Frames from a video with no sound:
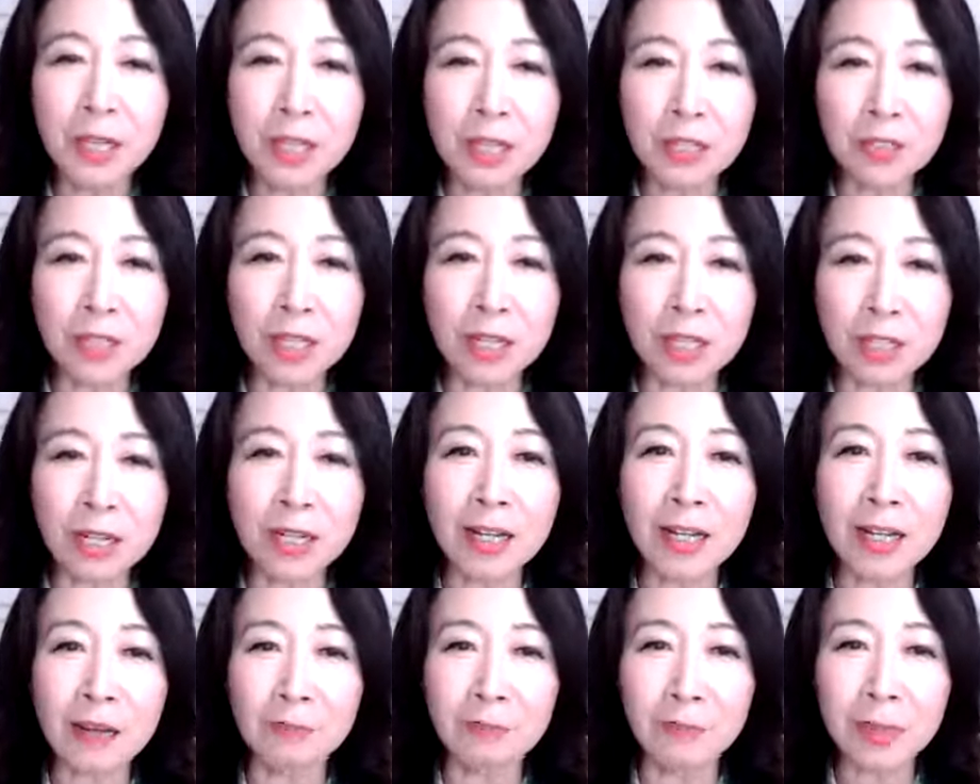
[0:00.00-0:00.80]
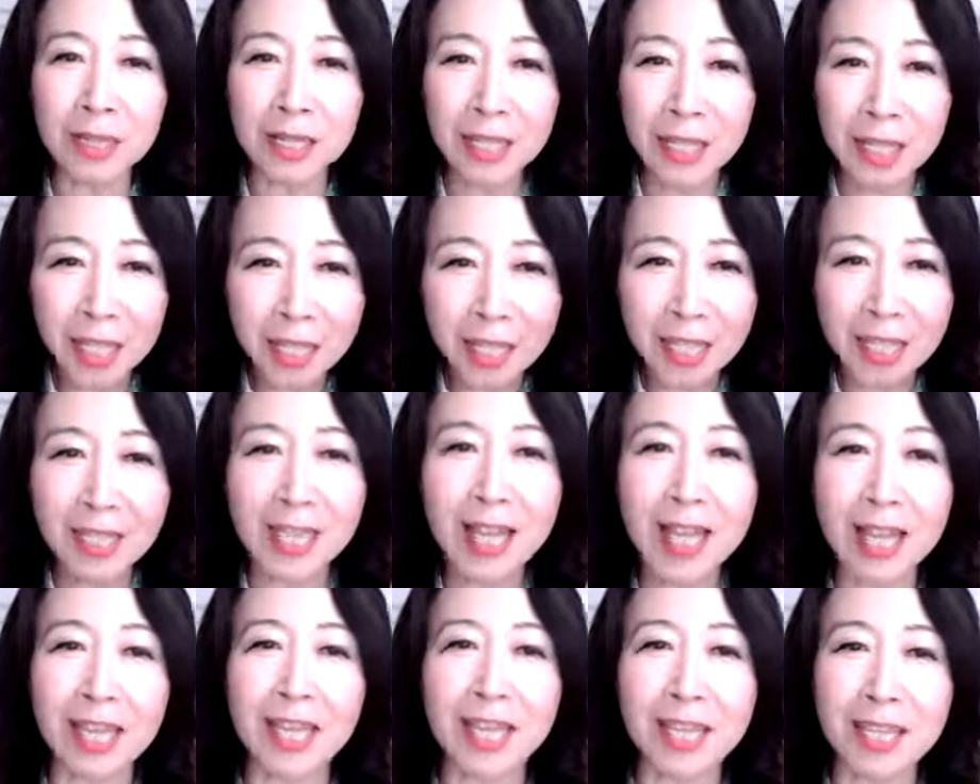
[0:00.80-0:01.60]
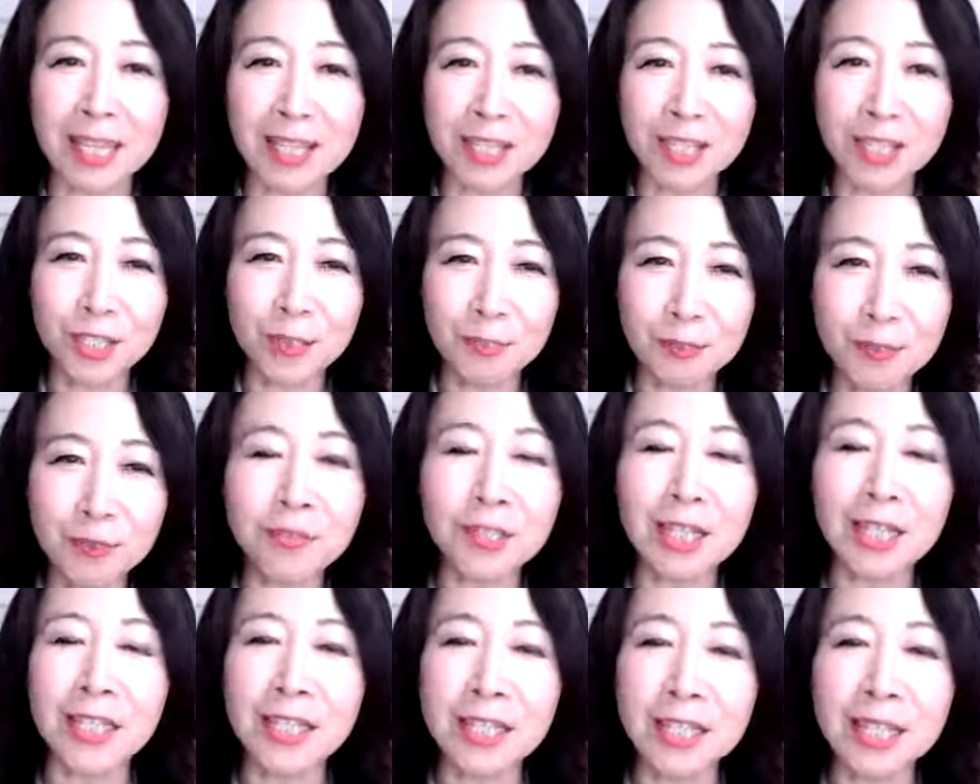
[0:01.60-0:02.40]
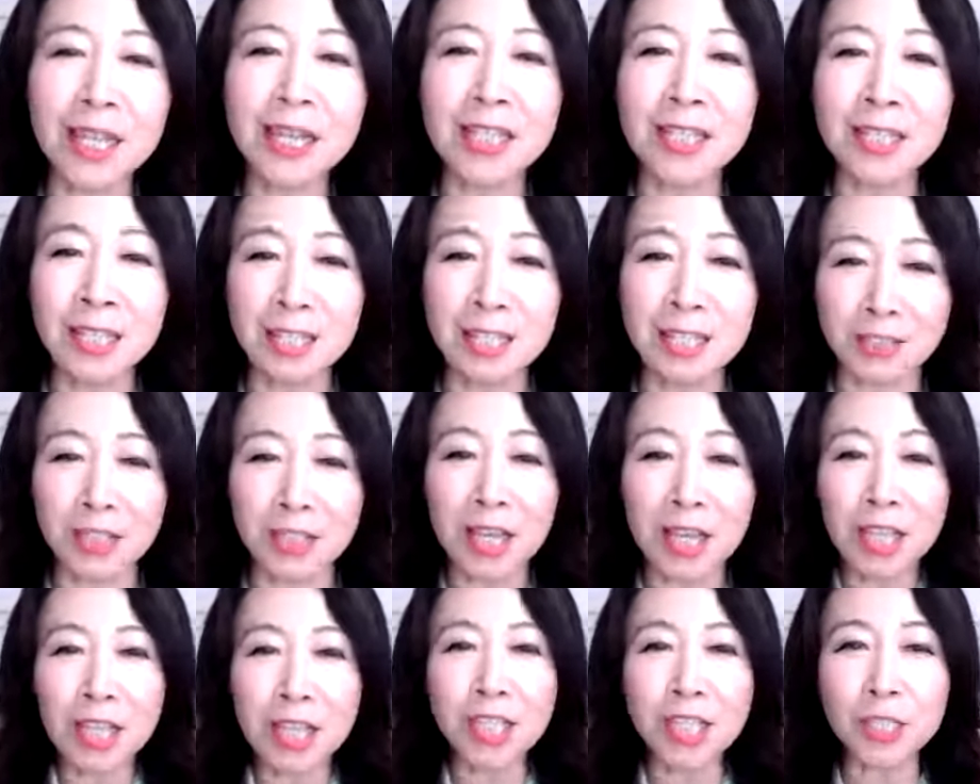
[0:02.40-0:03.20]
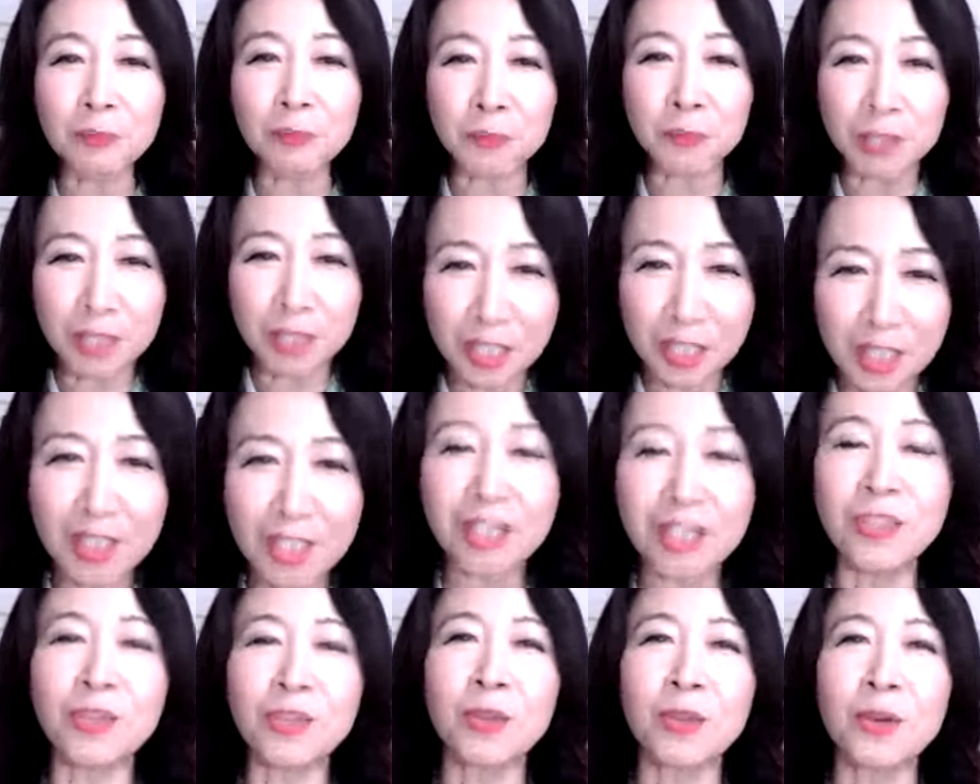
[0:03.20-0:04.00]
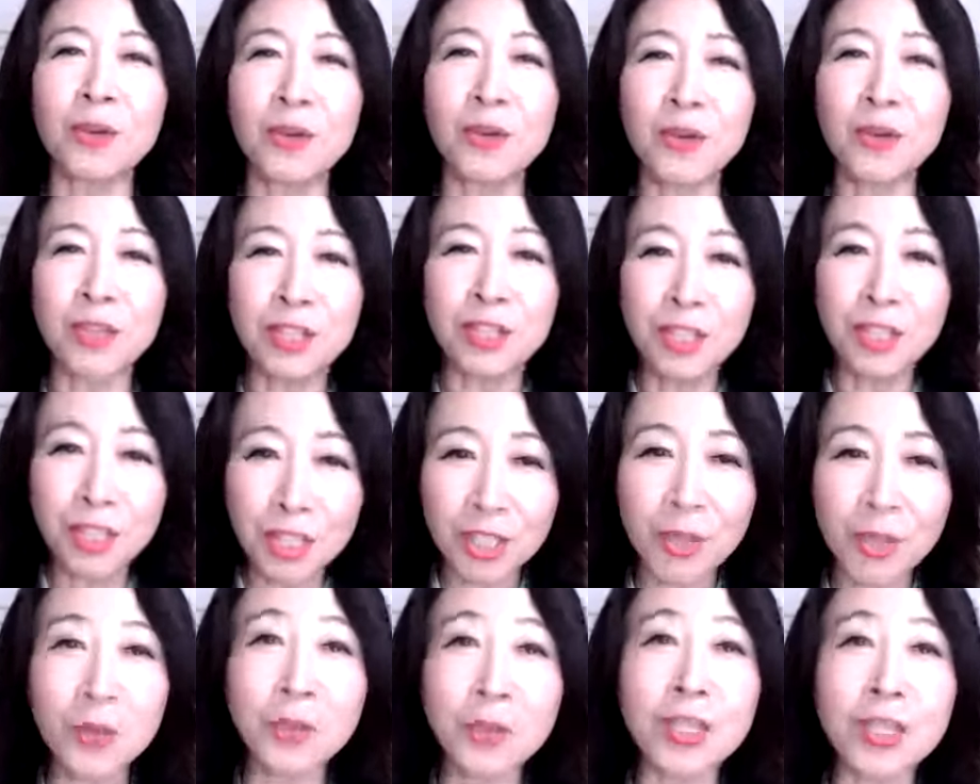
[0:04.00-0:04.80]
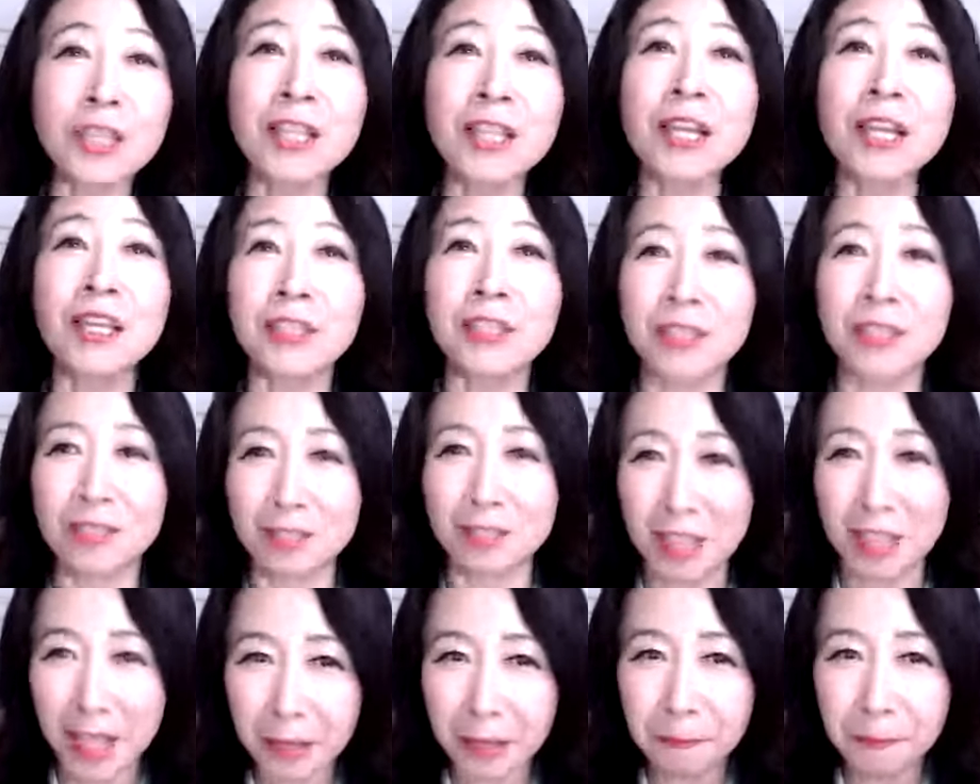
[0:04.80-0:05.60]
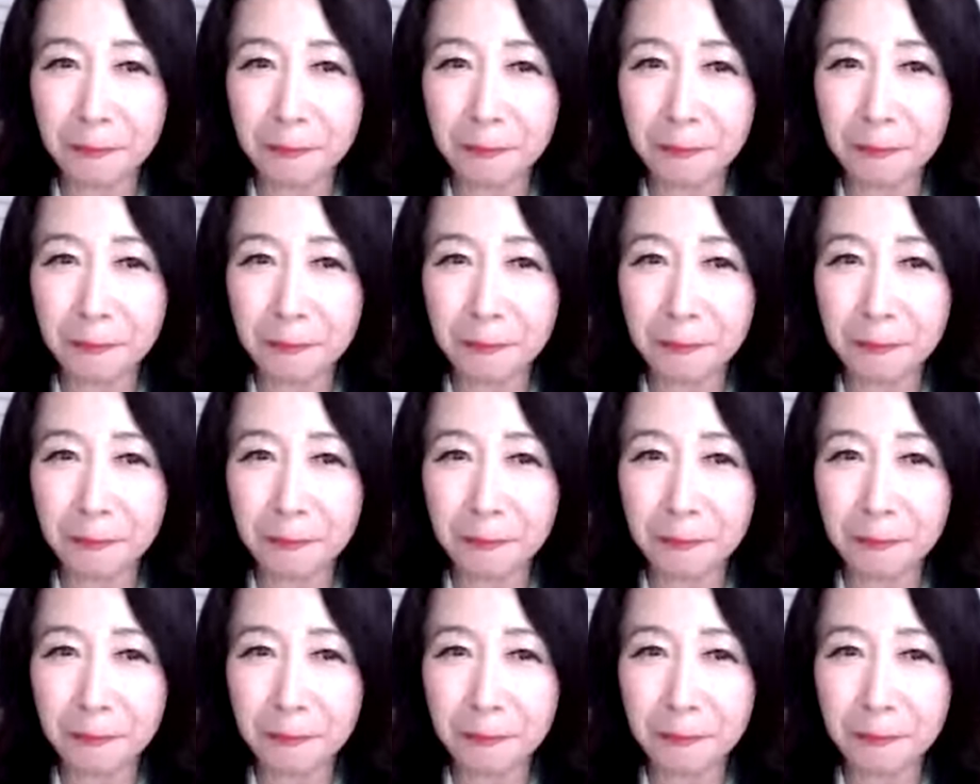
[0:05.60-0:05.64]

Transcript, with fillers: それからやっぱり汚い自分が嫌いなんです。いつもきちんとしておきたいんですね。